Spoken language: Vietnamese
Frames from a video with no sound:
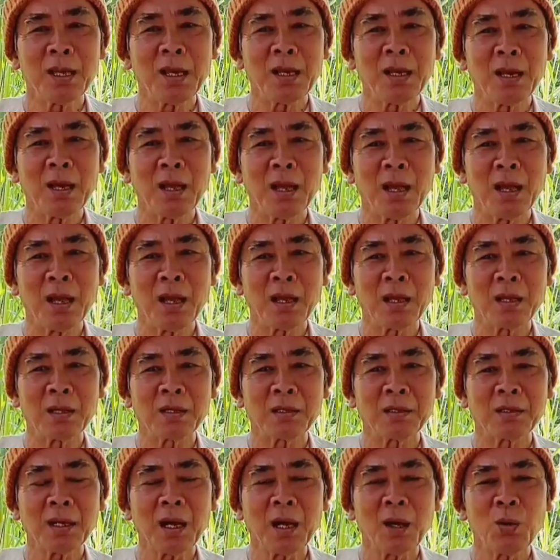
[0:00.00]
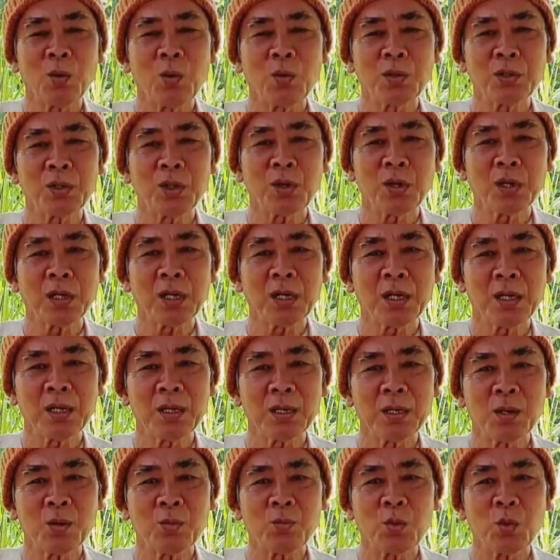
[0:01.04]
như vậy là rất ổn cho
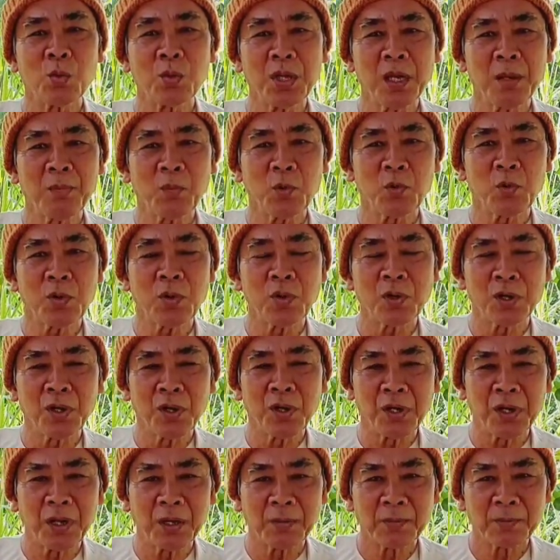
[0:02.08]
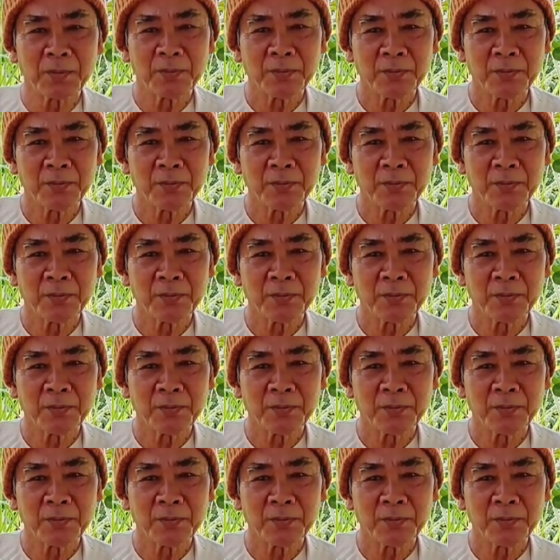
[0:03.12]
cái một kiếp của con người